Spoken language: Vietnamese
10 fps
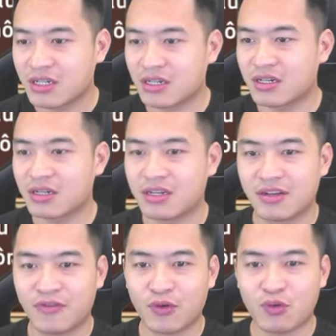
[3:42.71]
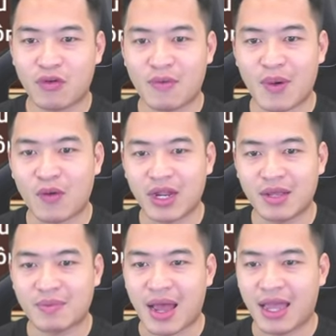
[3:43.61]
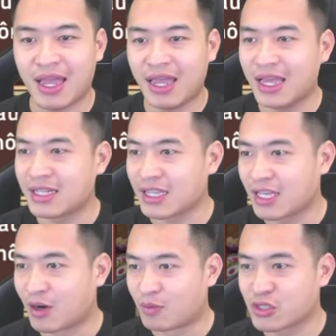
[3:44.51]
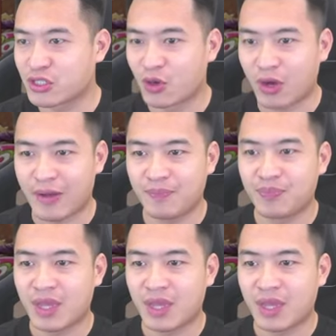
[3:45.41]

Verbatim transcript: Ờ, phụ thuộc vào máu cái địch mày thế thì có số em